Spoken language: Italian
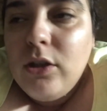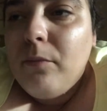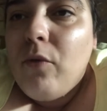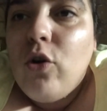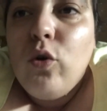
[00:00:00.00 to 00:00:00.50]

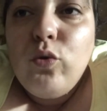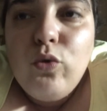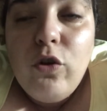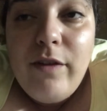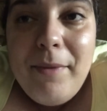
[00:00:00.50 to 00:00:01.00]
poi
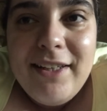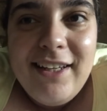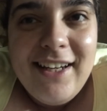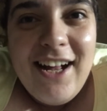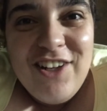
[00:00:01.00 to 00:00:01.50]
ognuno ovviamente
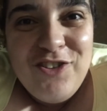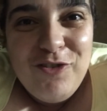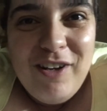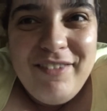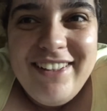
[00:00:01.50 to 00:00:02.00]
nel
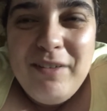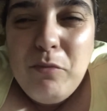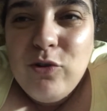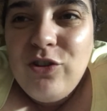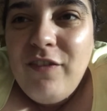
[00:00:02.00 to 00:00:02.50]
calcio la vede in
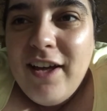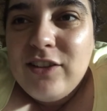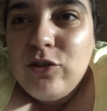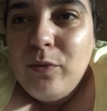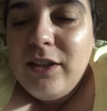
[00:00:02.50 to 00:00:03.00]
modo
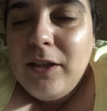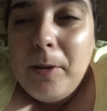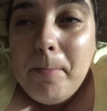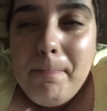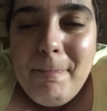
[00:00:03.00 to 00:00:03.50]
diverso, quindi
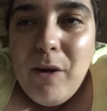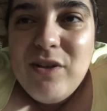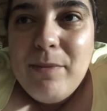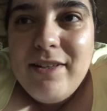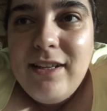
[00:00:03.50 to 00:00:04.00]
mm,
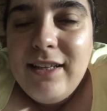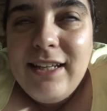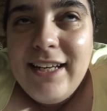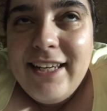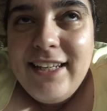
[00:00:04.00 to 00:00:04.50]
questo è per dire
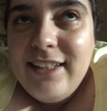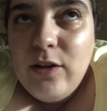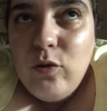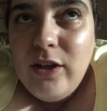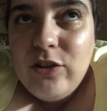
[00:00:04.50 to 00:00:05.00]
delle critiche che
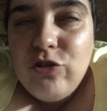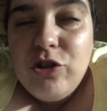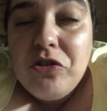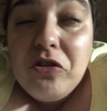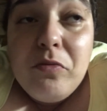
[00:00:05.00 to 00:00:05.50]
ho letto in
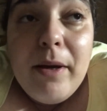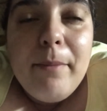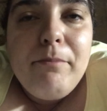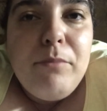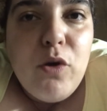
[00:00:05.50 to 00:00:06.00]
giro secondo me,
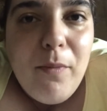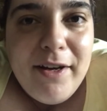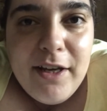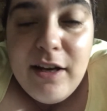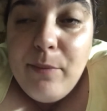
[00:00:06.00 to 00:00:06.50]
mio
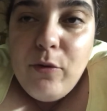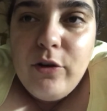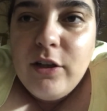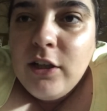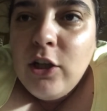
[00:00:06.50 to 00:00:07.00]
parere,
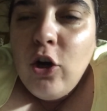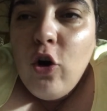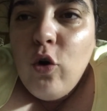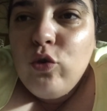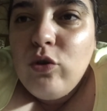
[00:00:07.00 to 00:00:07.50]
poi
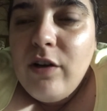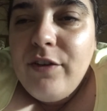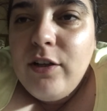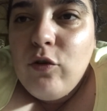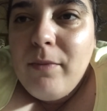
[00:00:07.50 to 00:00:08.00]
ognuno la
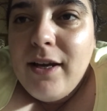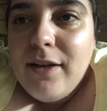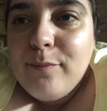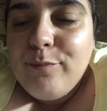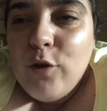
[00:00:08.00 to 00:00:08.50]
vede
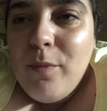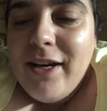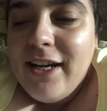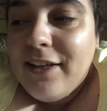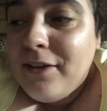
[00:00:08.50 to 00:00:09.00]
come, come
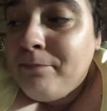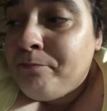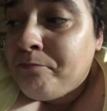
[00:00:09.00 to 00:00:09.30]
crede